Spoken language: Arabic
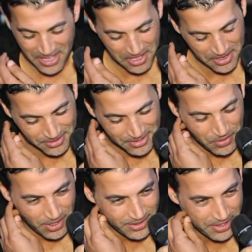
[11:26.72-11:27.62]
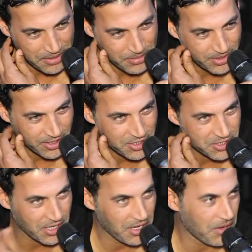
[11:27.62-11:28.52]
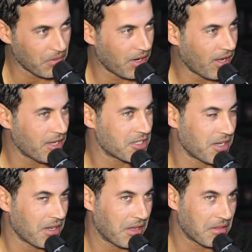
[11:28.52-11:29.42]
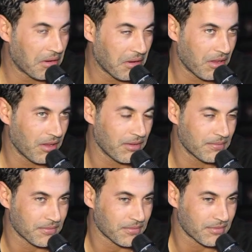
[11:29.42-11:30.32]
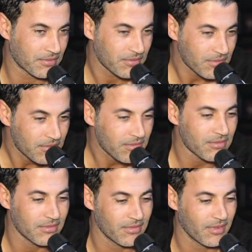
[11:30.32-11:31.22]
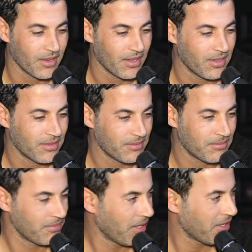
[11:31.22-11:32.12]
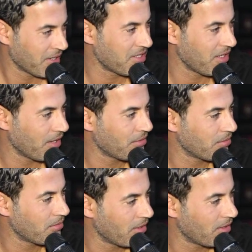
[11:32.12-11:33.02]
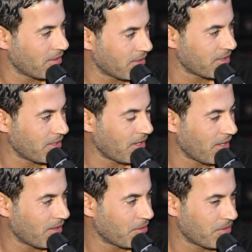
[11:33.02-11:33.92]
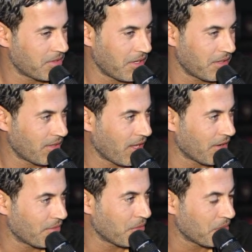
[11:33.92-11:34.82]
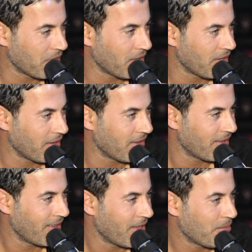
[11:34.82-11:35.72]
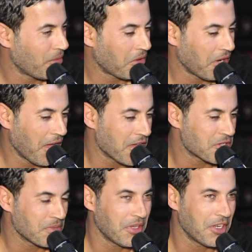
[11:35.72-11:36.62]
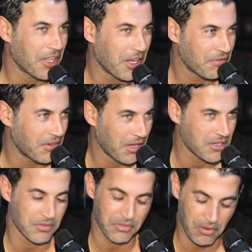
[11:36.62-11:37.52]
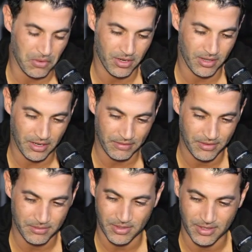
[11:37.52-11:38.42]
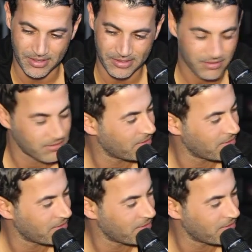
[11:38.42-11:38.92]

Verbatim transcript: إيه، نتصور حتى هي ما تغشش عليا ولا حاجه على خاطر معقلها رزينة فهمت رزينة وكل شيء تعرف ممكن ممكن حاشم اني تعرفني حاشم تو ولا تعرفني ما نعرفش